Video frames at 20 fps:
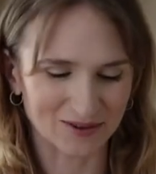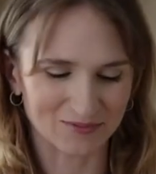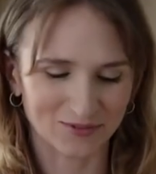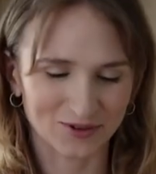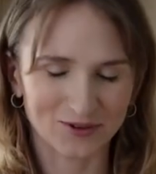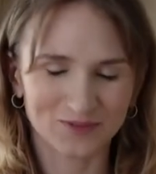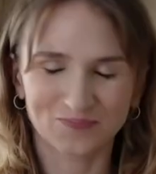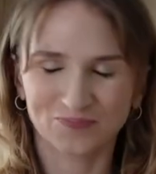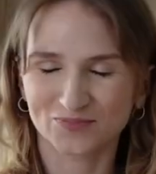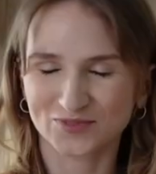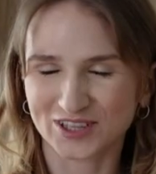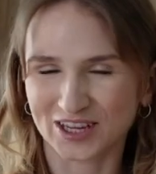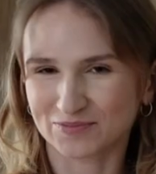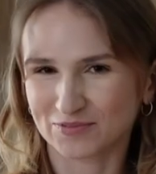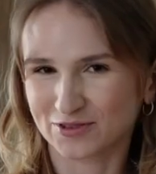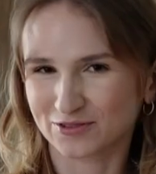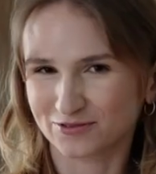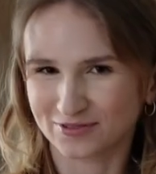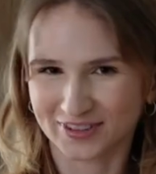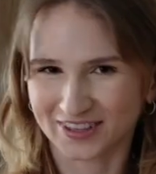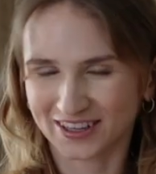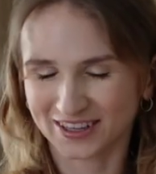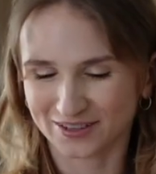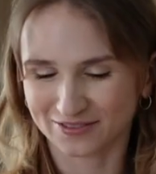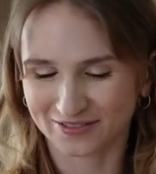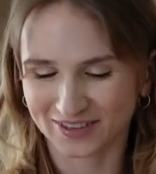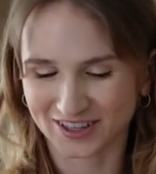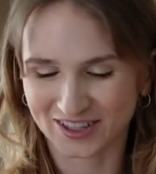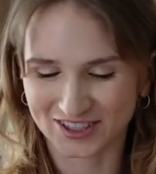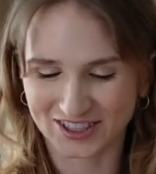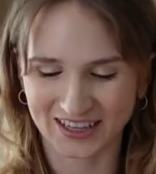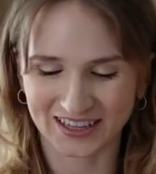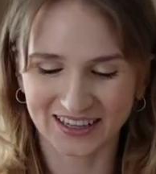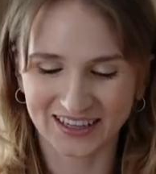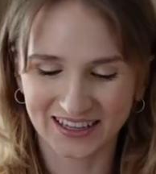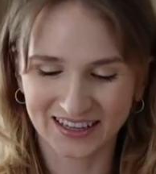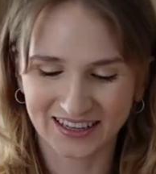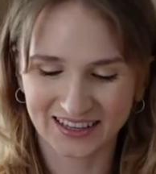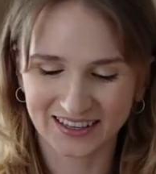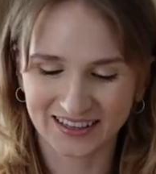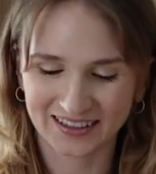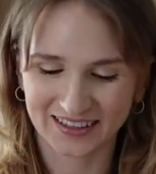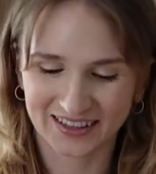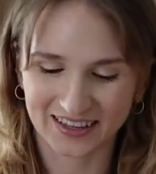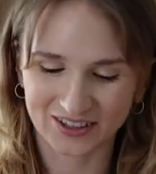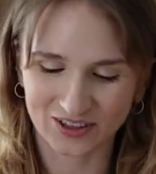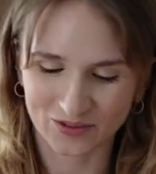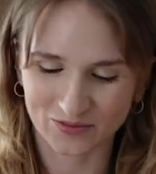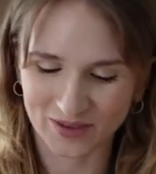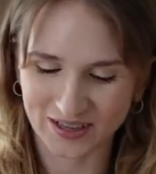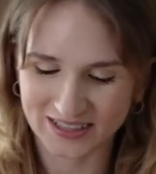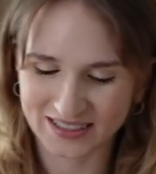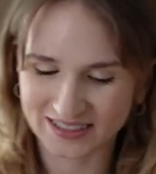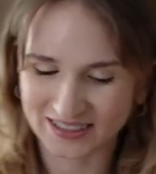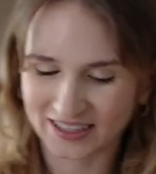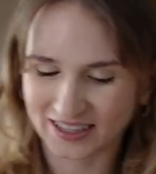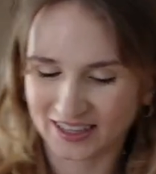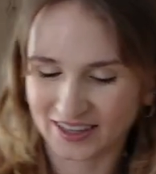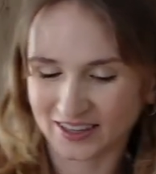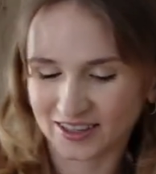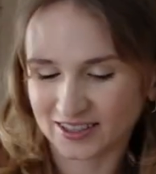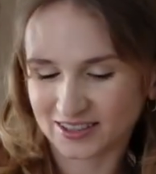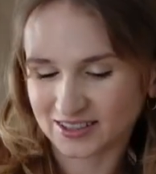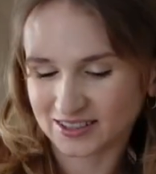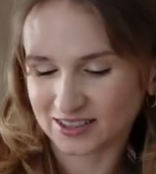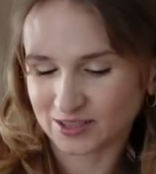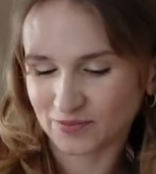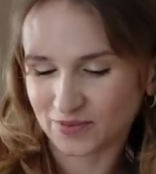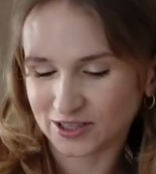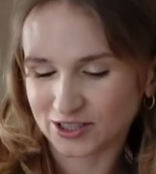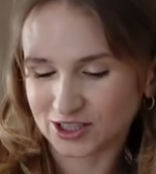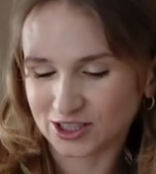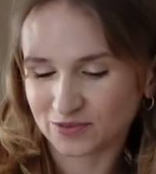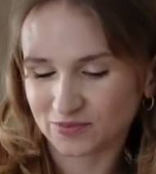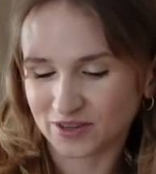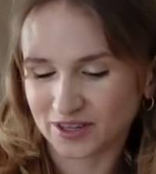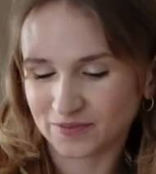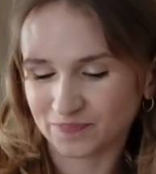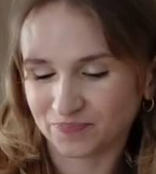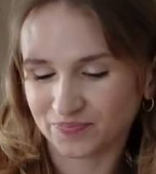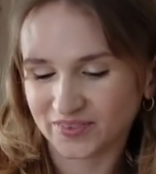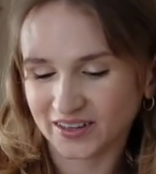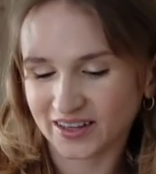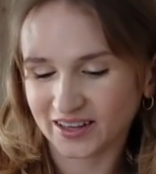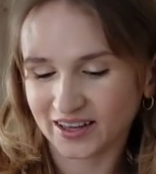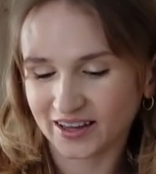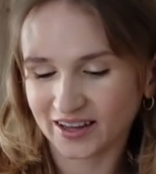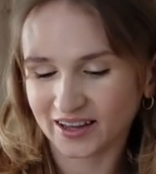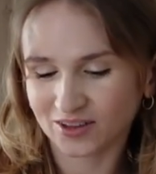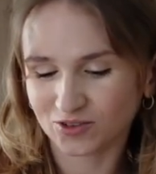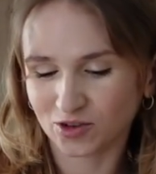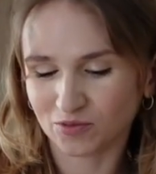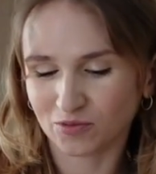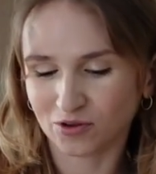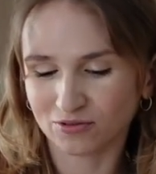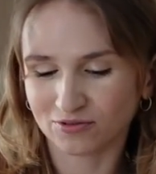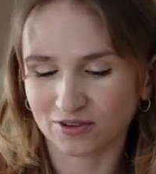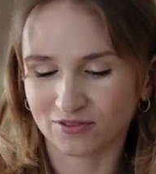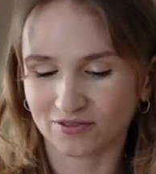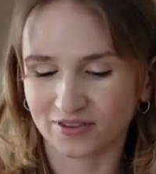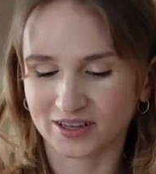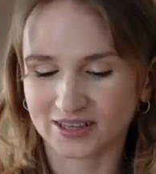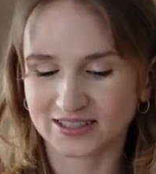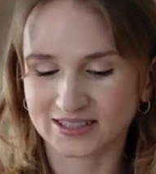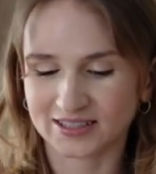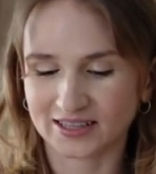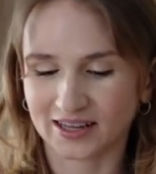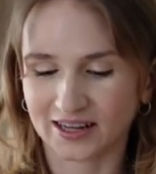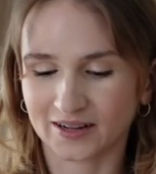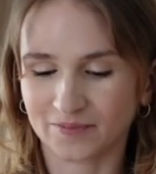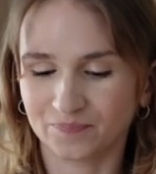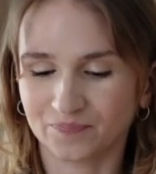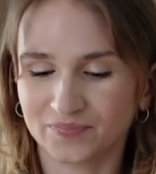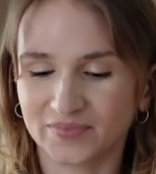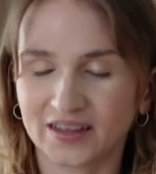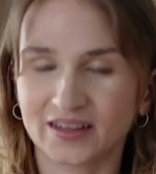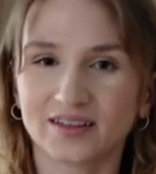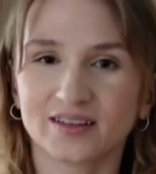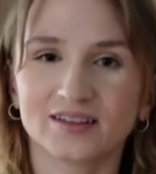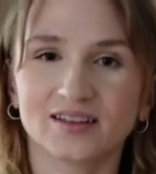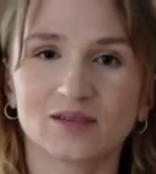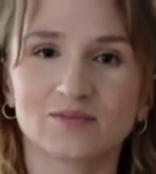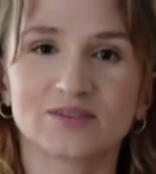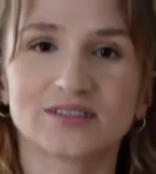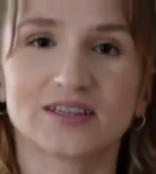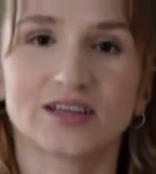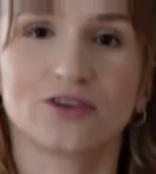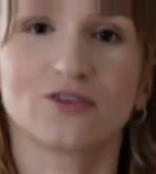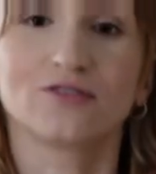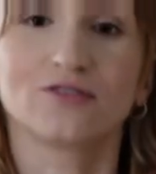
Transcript: Albo przynajmniej w nie nie wierzę. Natomiast zobaczymy, taka domowa wersja nam z tego